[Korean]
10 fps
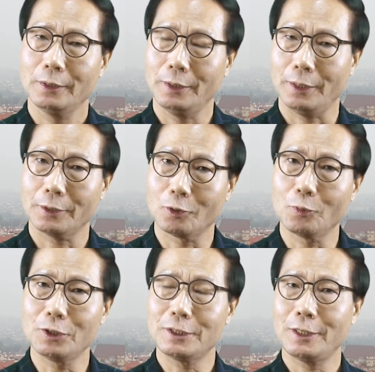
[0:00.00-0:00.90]
네,
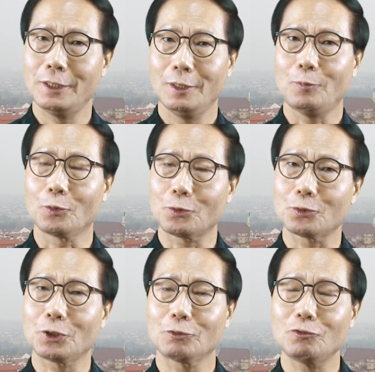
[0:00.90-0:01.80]
그러면 이제
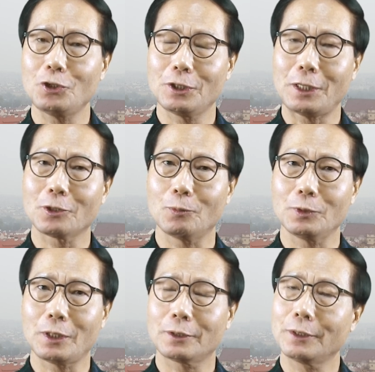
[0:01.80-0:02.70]
본격적인 훈련이 되는
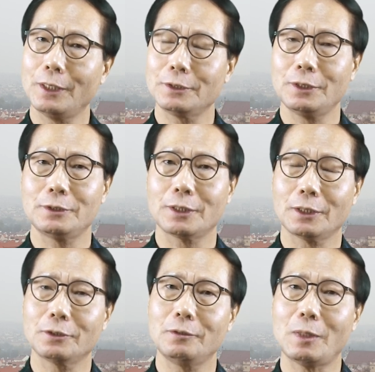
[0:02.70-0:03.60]
겁니다. 그게 이제
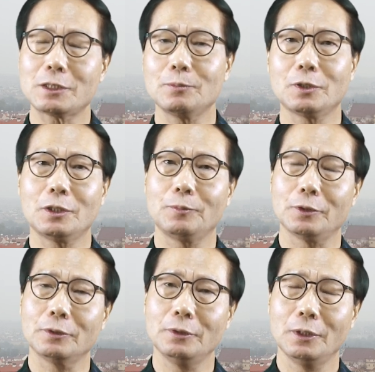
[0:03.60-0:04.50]
제가 늘 말씀드리는
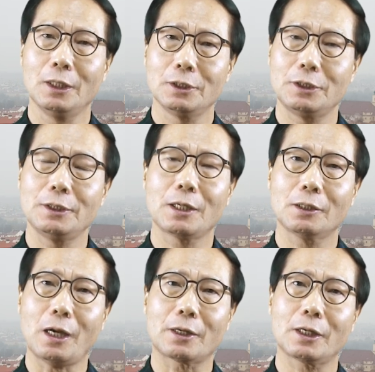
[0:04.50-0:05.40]

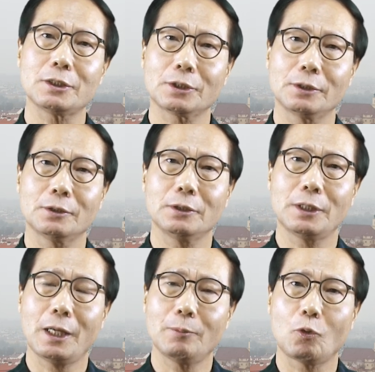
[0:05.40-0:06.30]
진행을
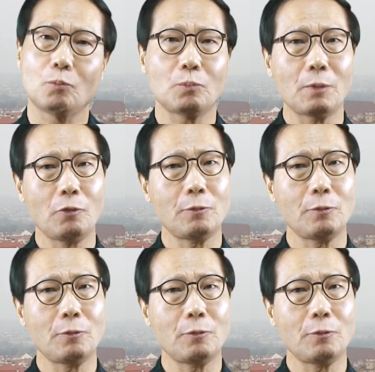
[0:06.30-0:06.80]
악화시키는 내 몸만